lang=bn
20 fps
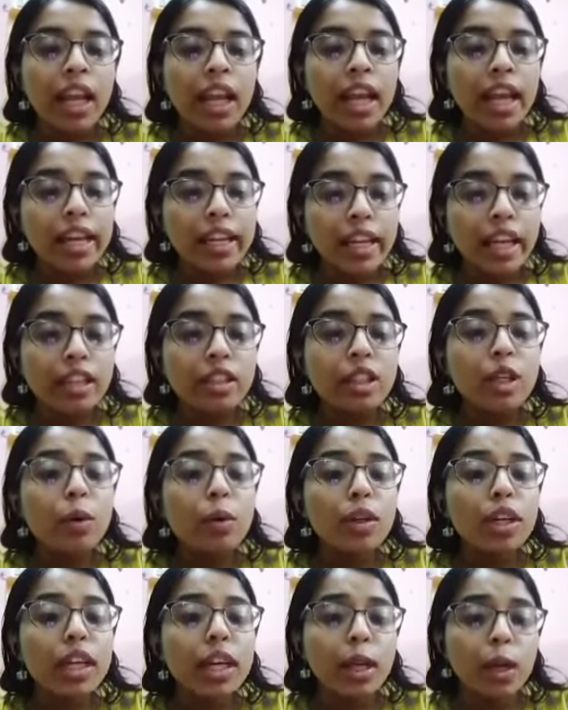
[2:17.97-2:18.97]
এই ক্ষেত্রে
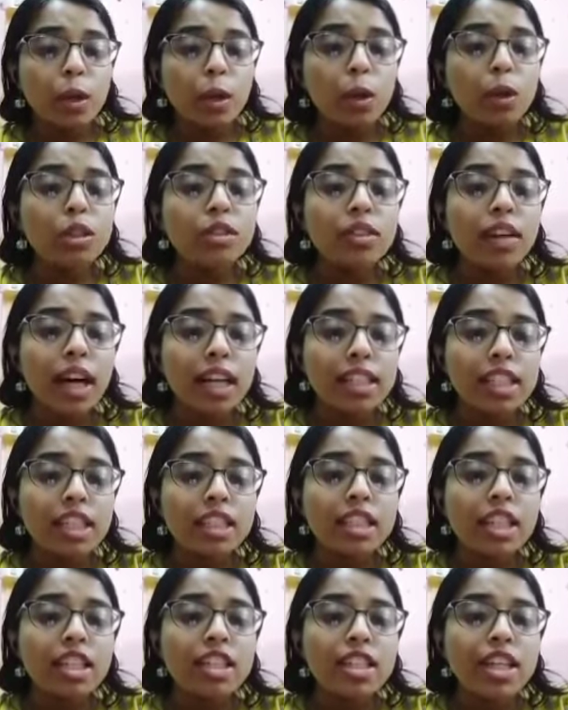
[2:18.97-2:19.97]
উল্লেখ্য দু
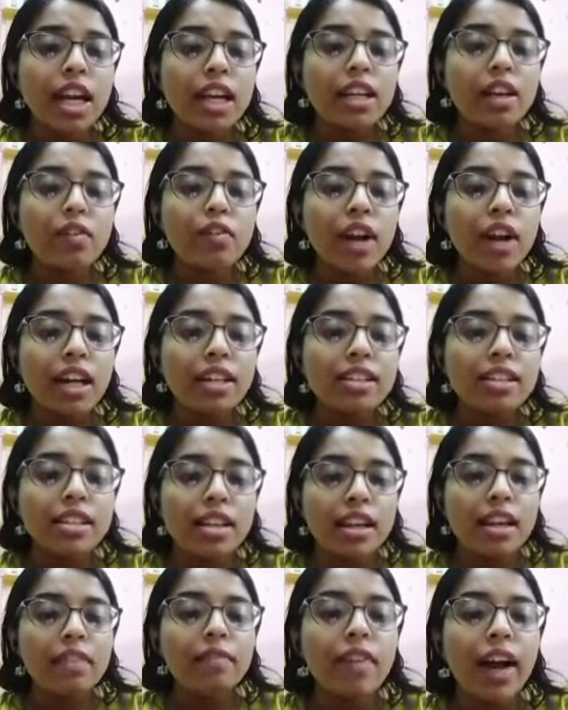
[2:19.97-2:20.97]
সালে
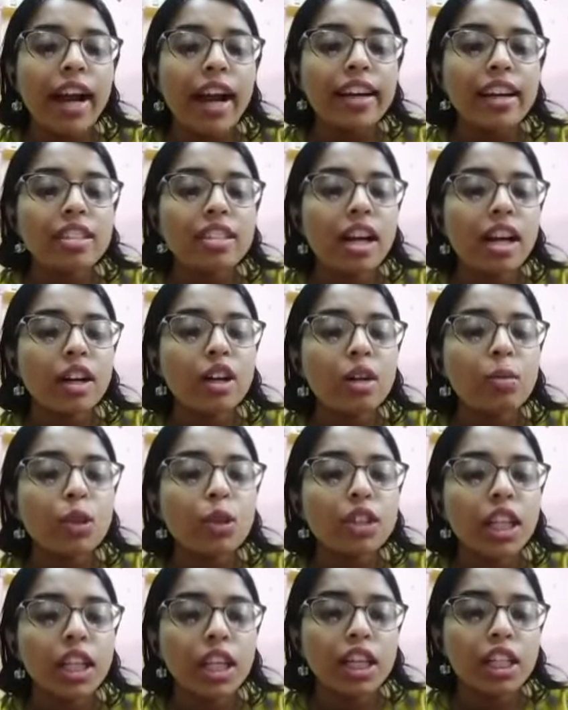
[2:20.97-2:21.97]
ফ্রান্সের ভাইরাস আক্রমণ
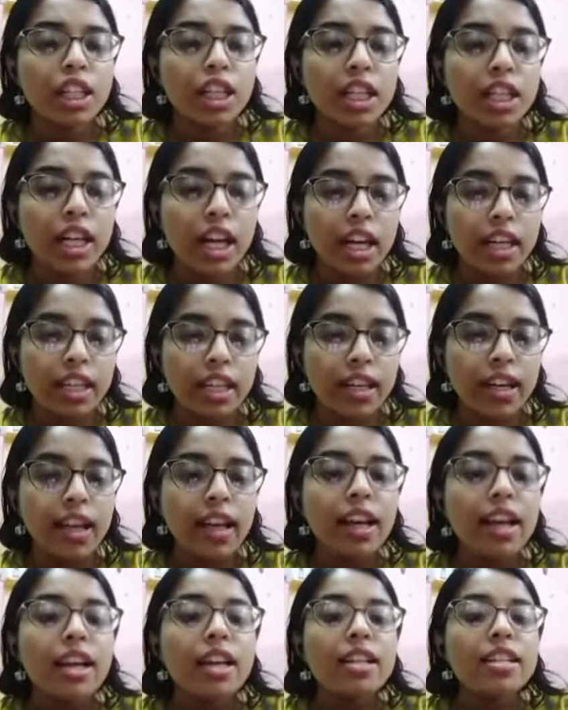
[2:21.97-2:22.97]
থেকে শিক্ষা নিয়ে
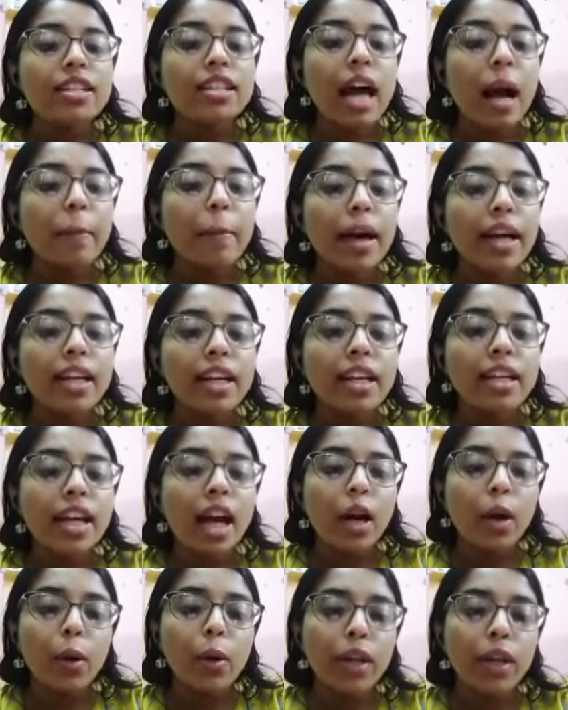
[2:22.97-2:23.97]
জাপানের
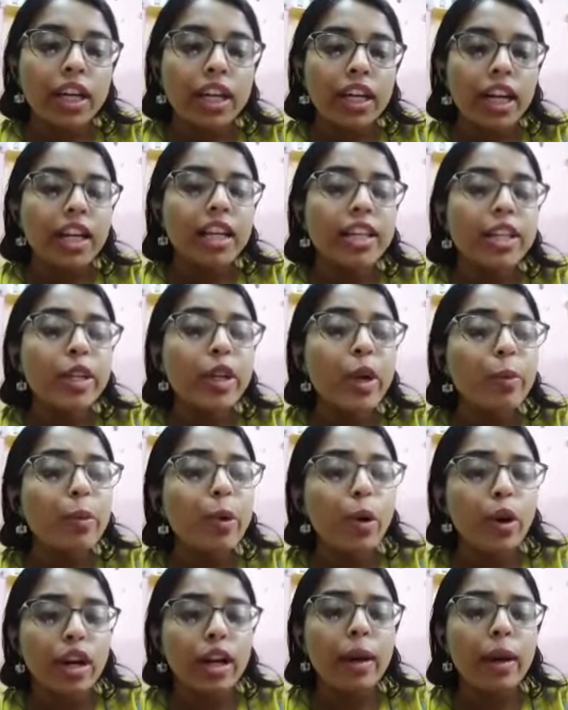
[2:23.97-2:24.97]
নাগরিকরা নিয়ম
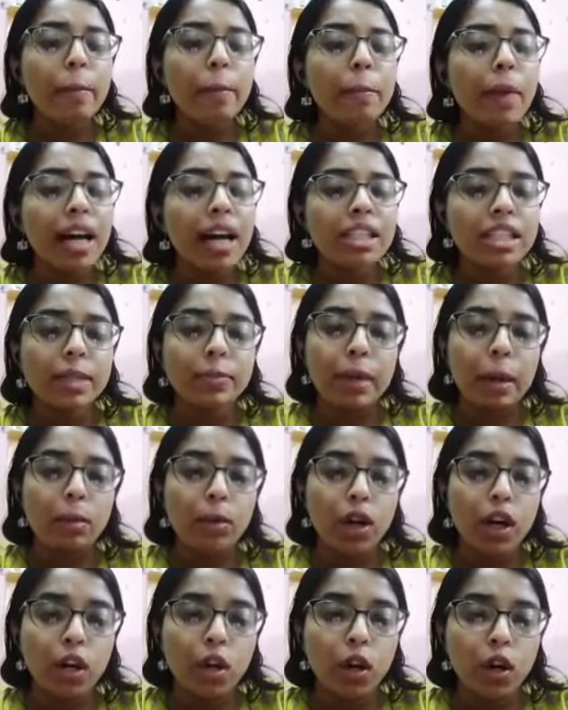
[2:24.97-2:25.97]
করে মাস্ক
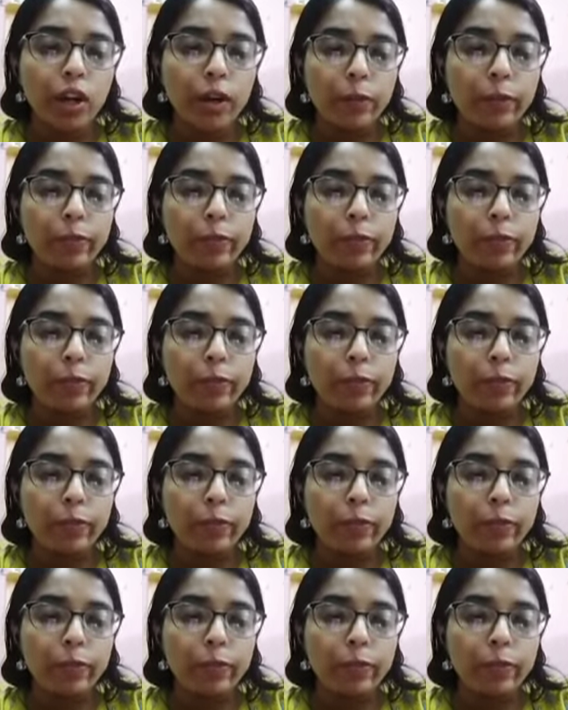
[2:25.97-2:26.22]
ব্যবহার করেন